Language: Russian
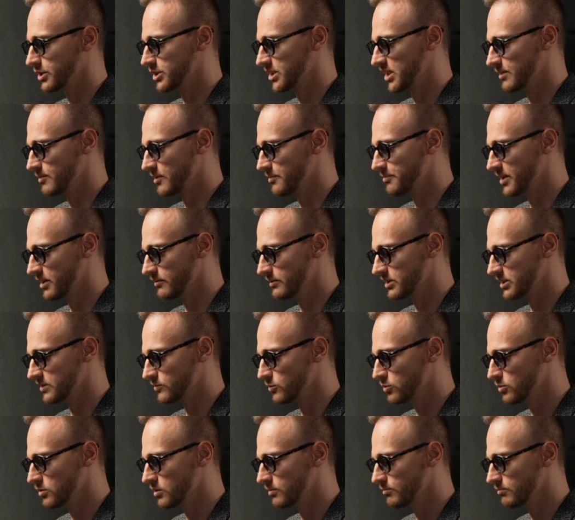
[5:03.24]
самый первый
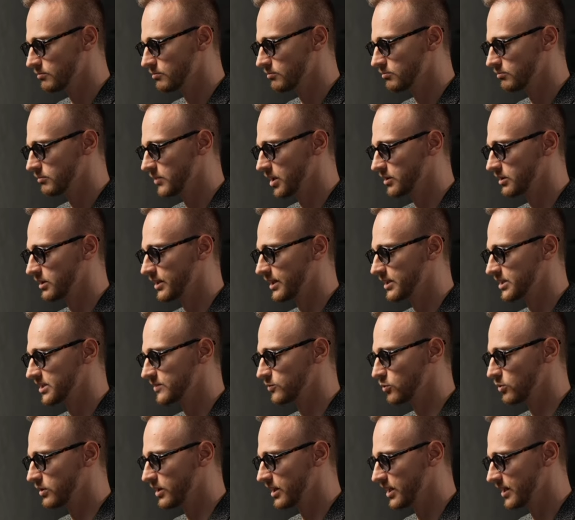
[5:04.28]
звук, на этот раз
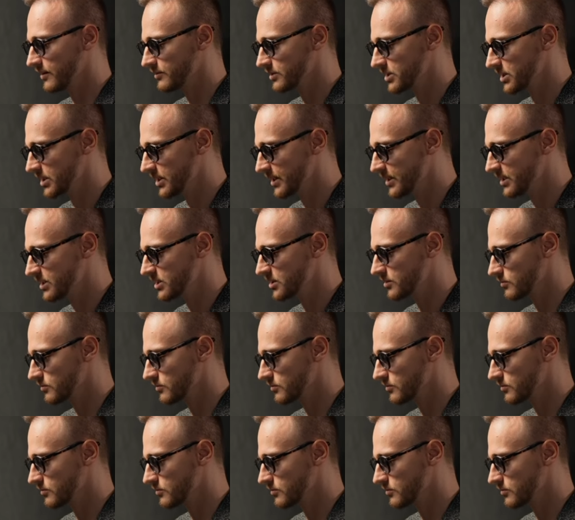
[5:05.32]
звук FDS, e,